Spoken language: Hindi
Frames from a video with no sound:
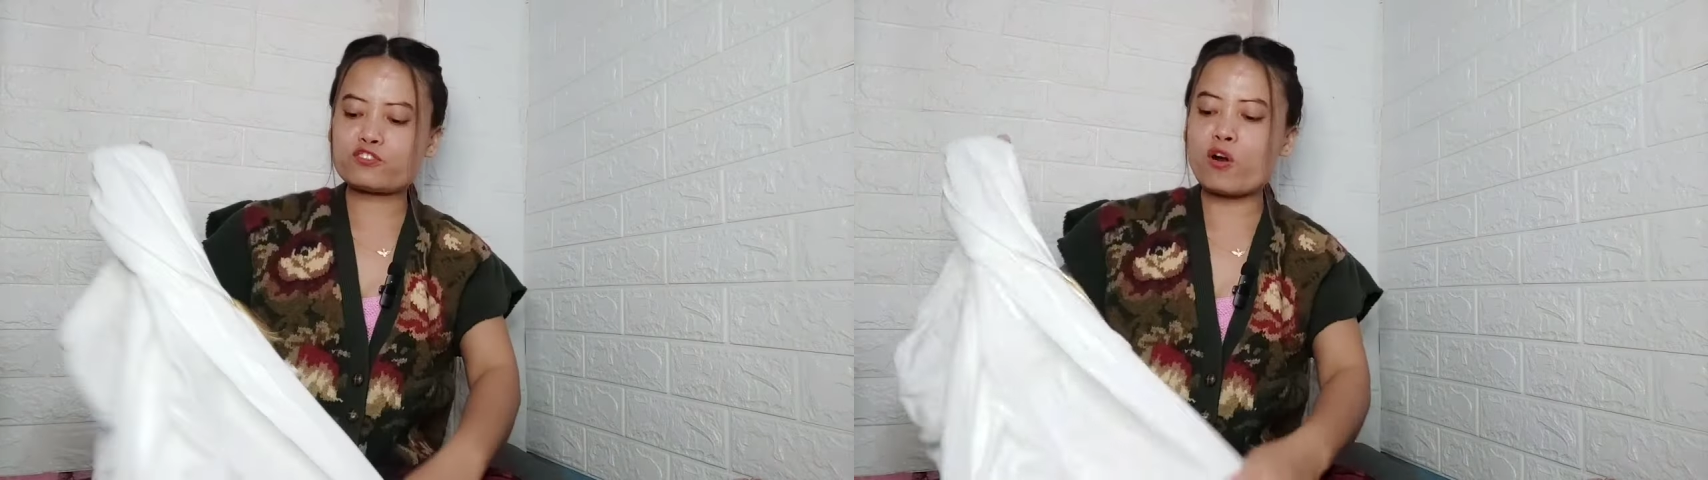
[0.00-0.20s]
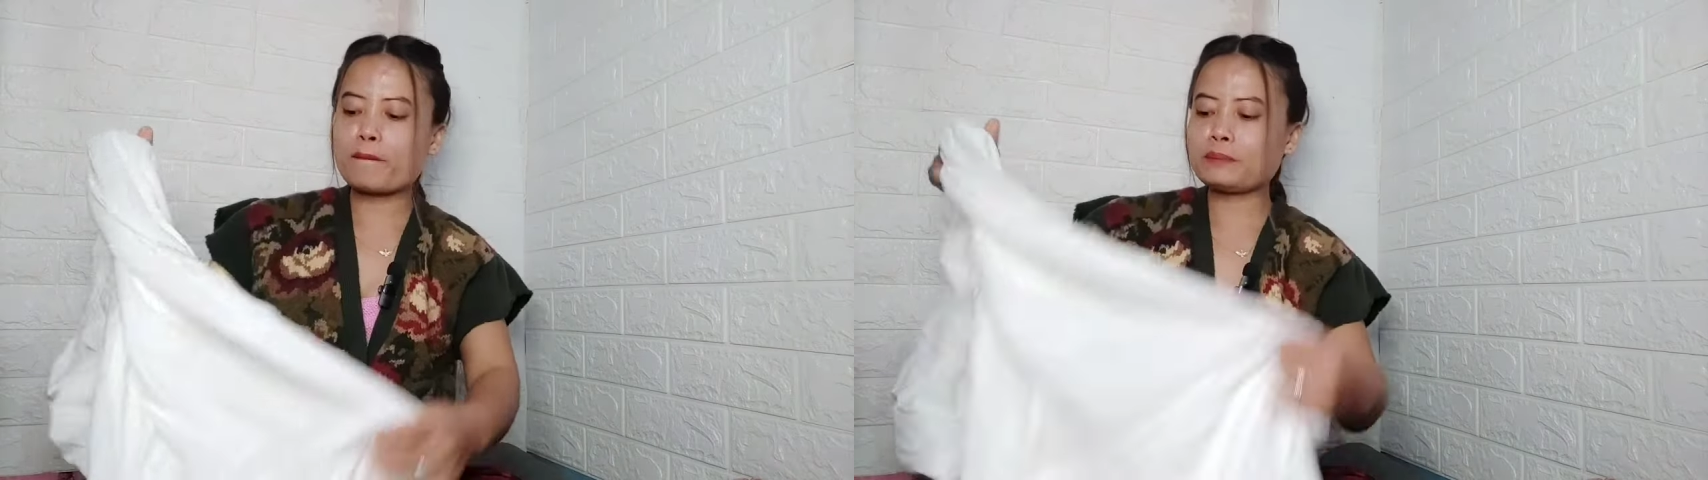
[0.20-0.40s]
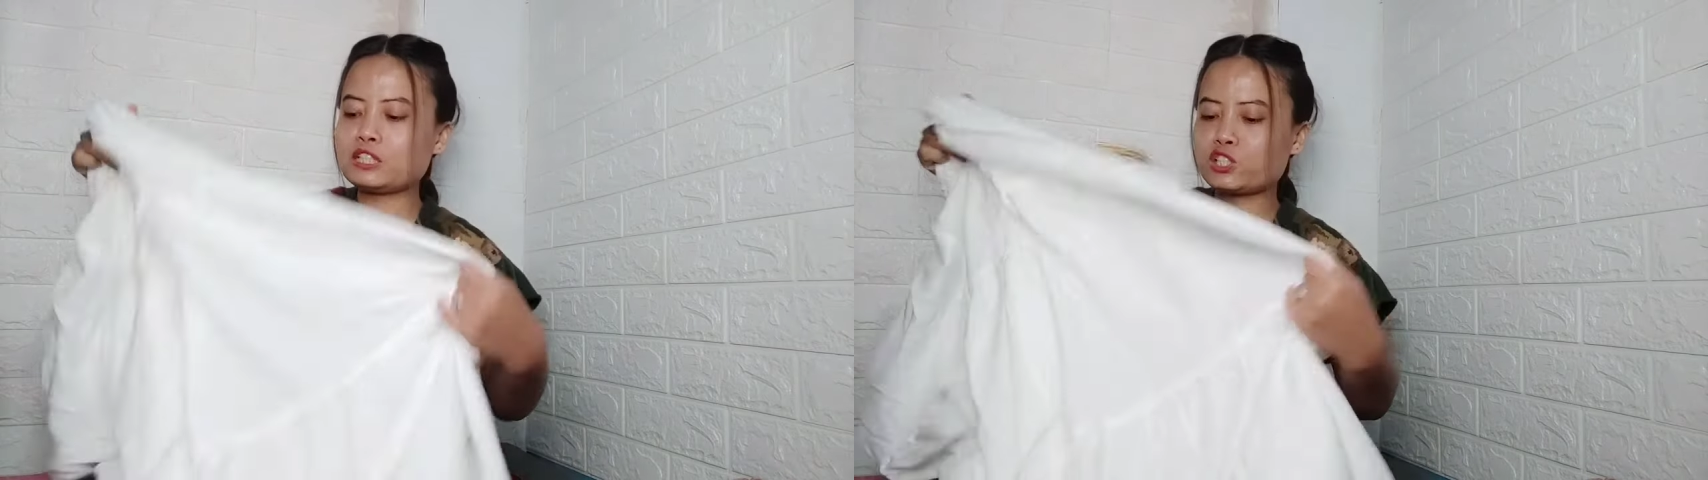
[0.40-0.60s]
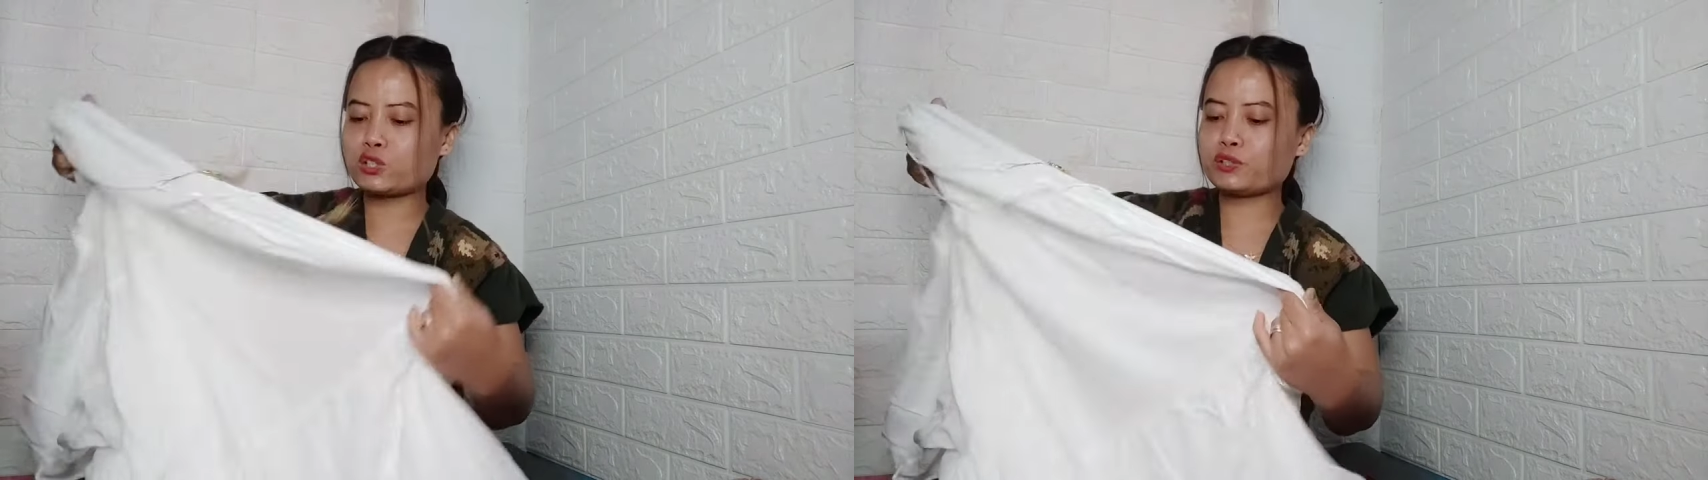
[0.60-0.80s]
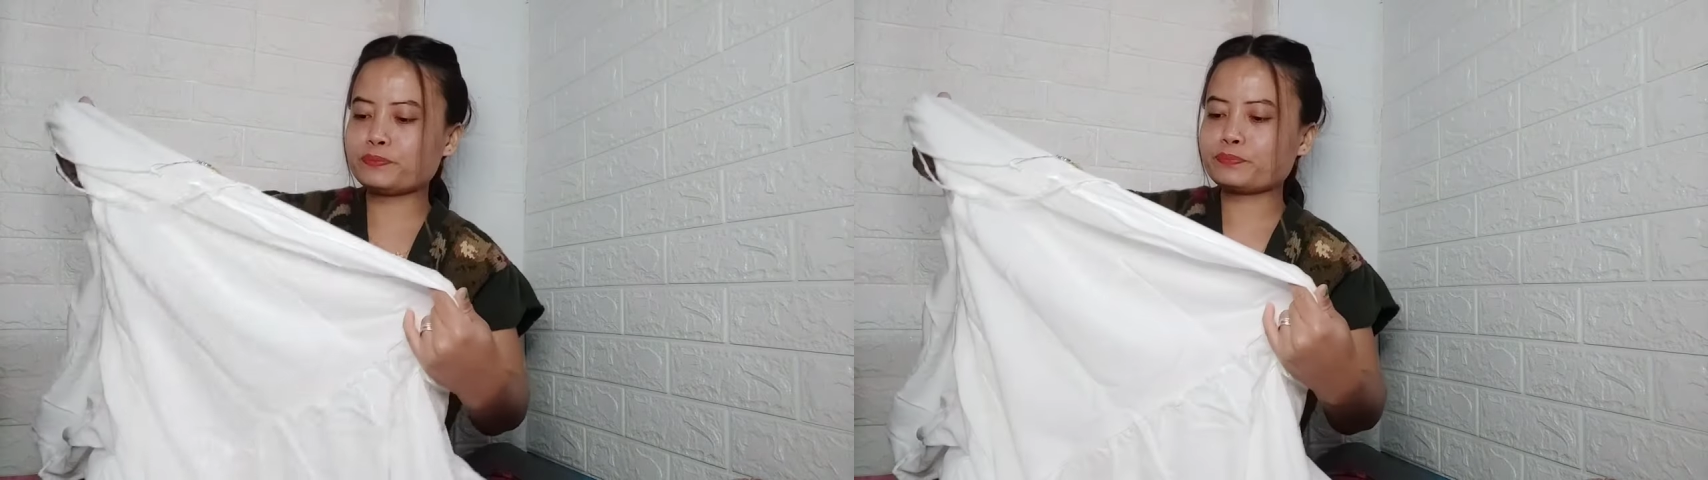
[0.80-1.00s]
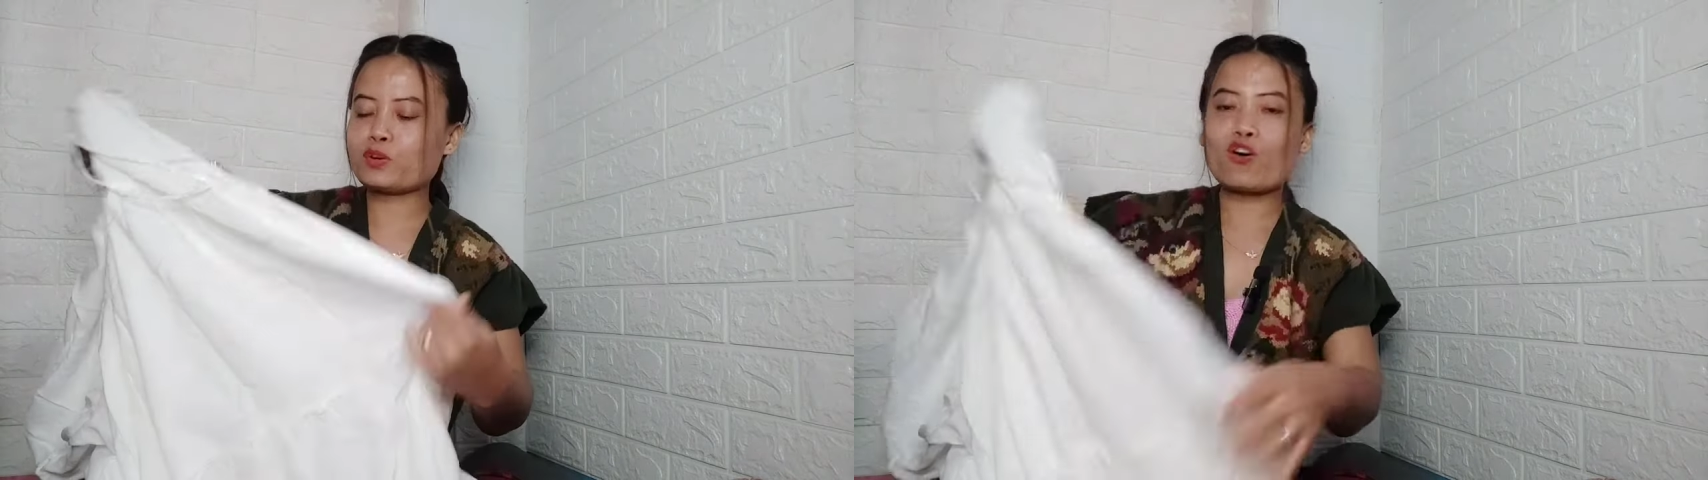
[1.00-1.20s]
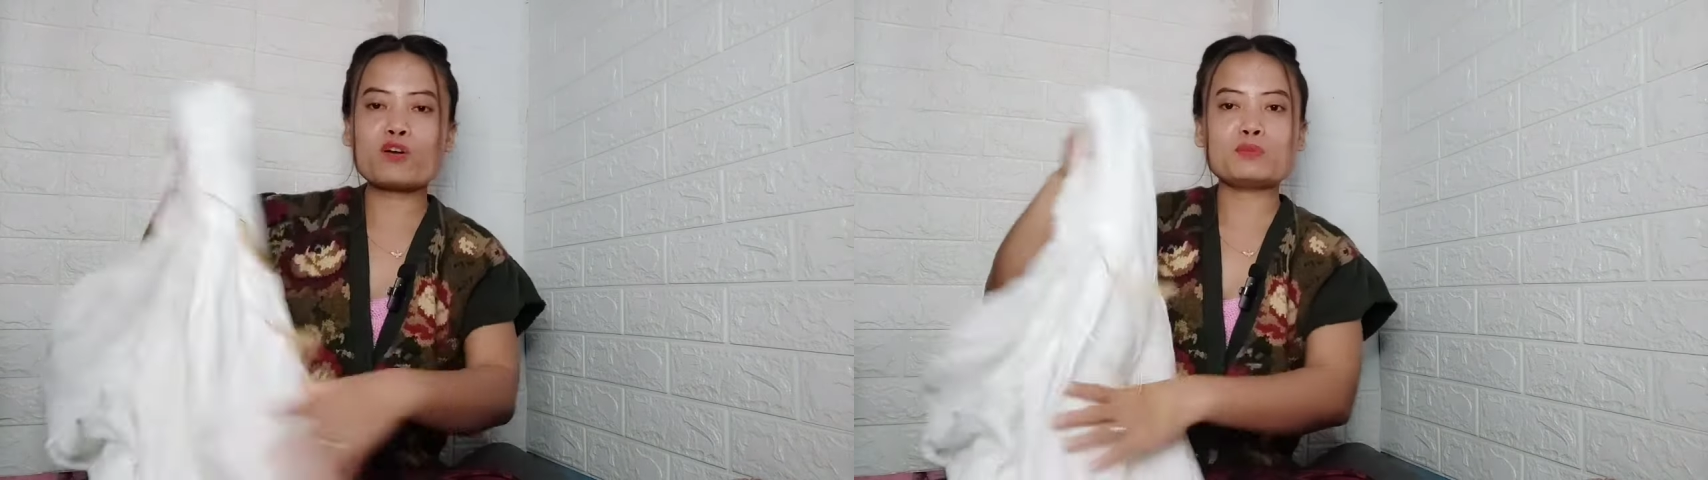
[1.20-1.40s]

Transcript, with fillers: फ्रॉम मीशो और